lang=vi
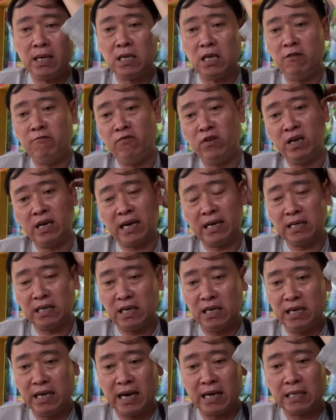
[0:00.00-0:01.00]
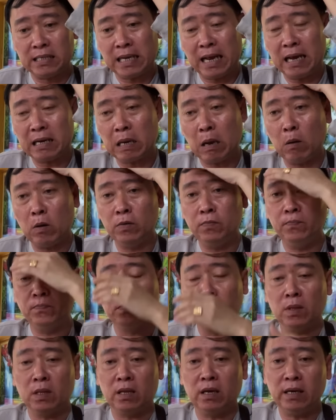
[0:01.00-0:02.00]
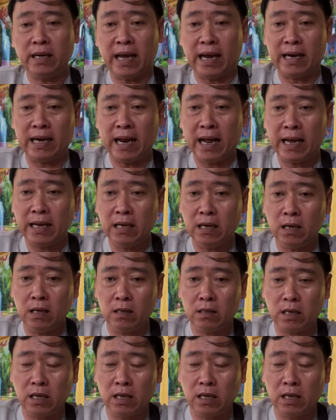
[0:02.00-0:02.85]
chỉ phiên anh chị gần xa thôi chứ ngày nay á,